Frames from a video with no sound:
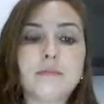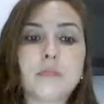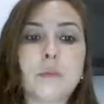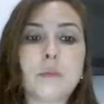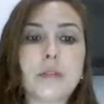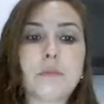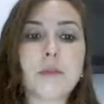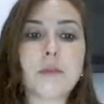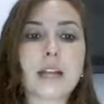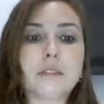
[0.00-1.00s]
Número
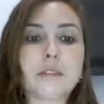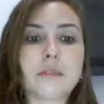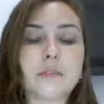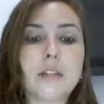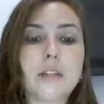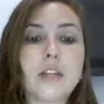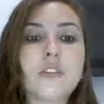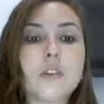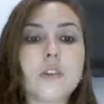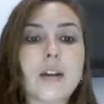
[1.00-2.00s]
4.
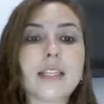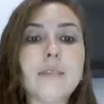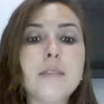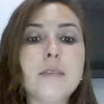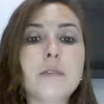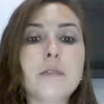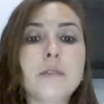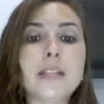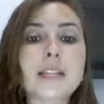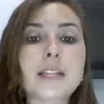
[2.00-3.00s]
Joaquim
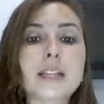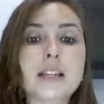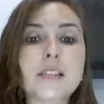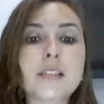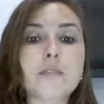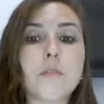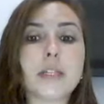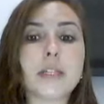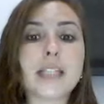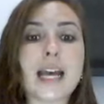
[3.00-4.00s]
procura as crianças
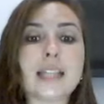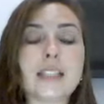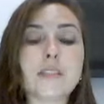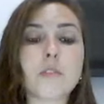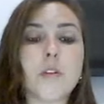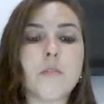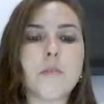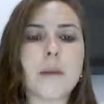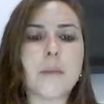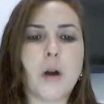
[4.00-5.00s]
comportadas com
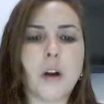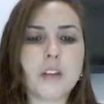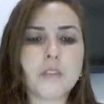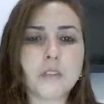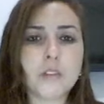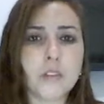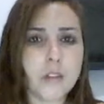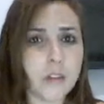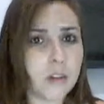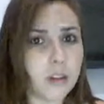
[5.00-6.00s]
uma moto
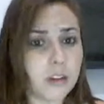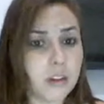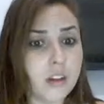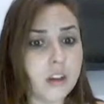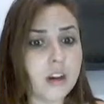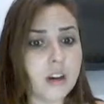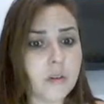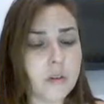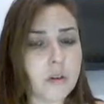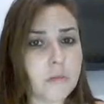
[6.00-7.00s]

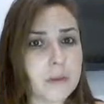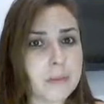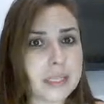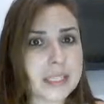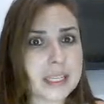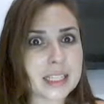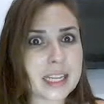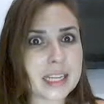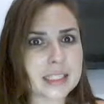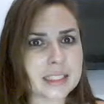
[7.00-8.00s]
ou com uma
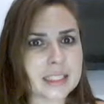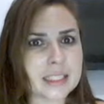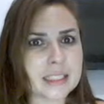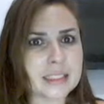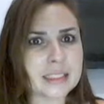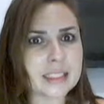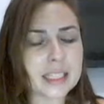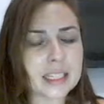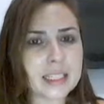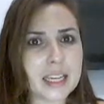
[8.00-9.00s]
bicicleta?
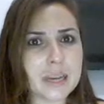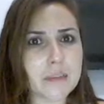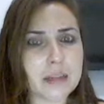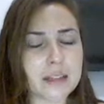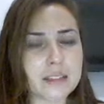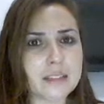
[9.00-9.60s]
Quem lembra?